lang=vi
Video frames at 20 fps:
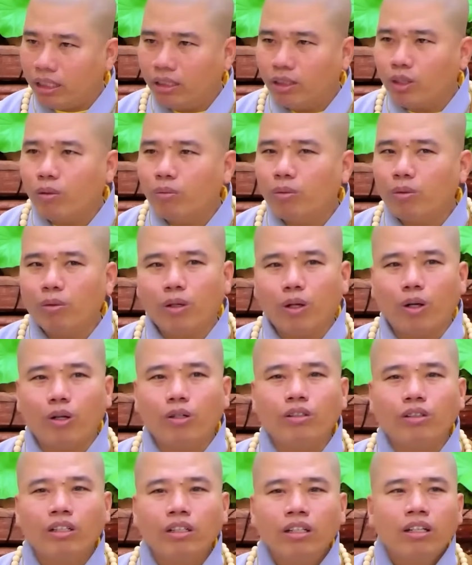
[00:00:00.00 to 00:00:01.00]
sự
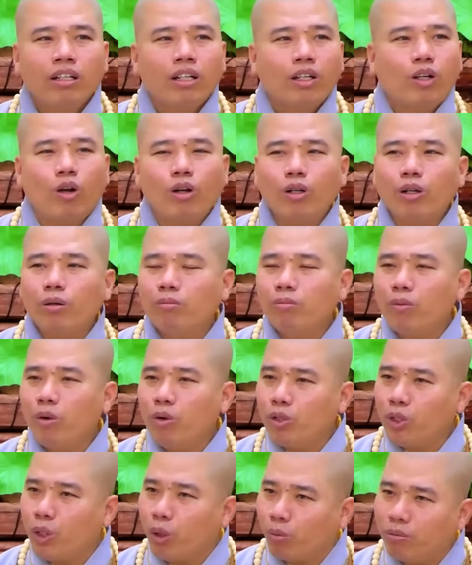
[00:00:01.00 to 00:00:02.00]
con cũng
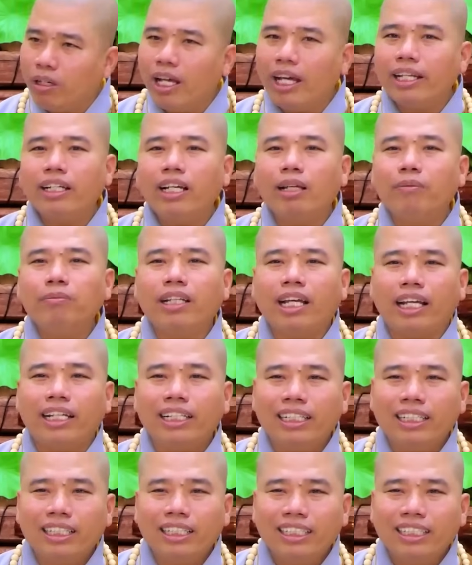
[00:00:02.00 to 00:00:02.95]
muốn dùng lên lắm thầy.